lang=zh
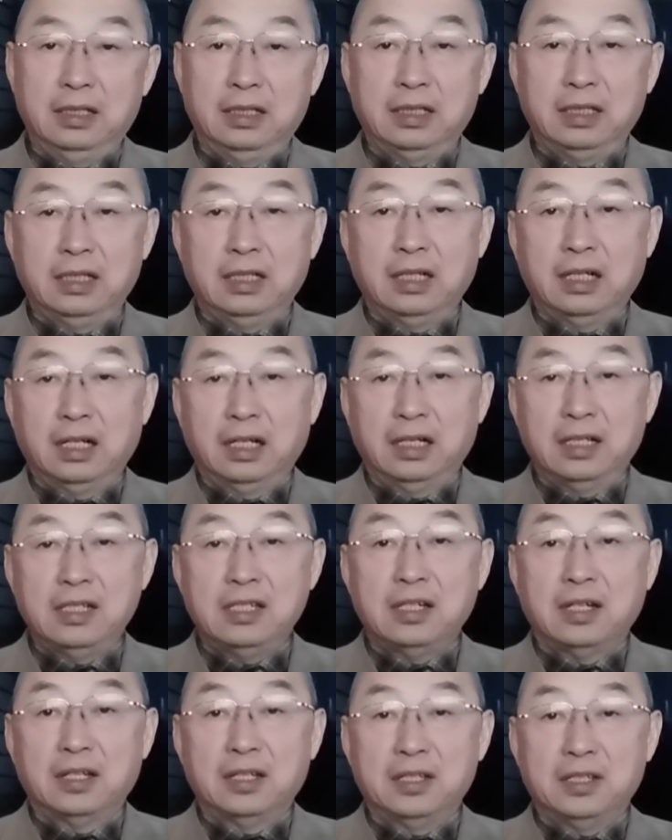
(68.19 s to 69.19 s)
这是一个
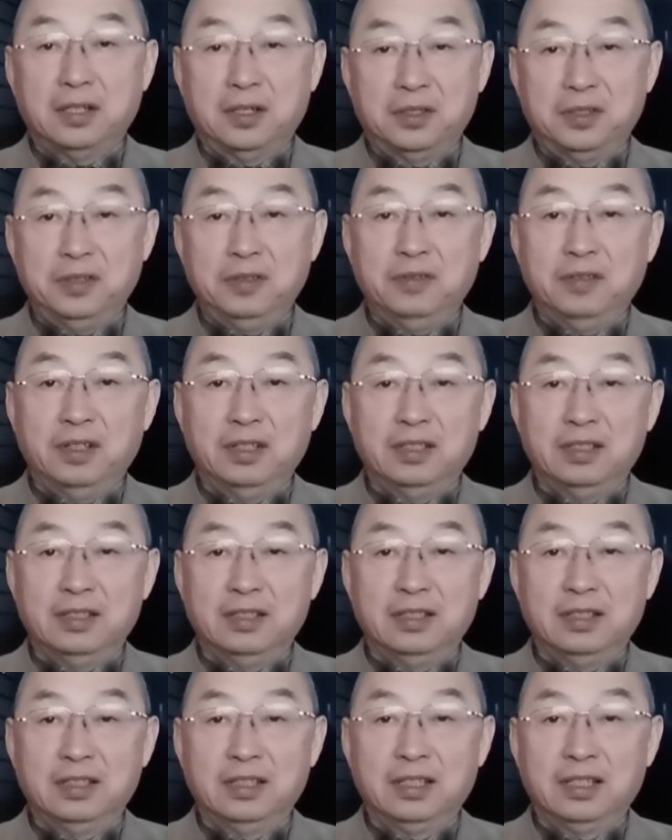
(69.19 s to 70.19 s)
很小的小新闻，